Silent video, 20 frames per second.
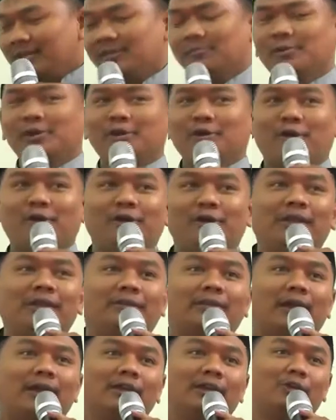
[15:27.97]
Tapi kalau
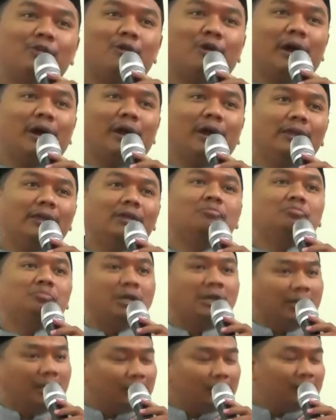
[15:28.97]
ditanya doa yang
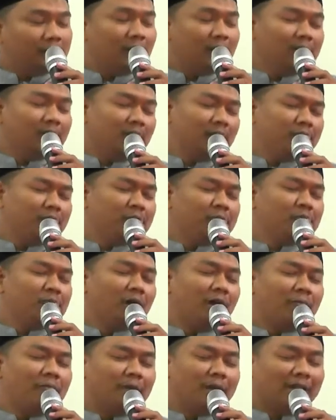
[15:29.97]
benar dari Nabi
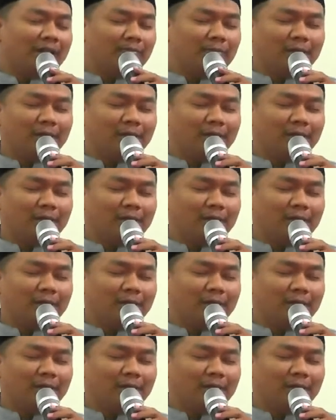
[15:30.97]
Muhammad,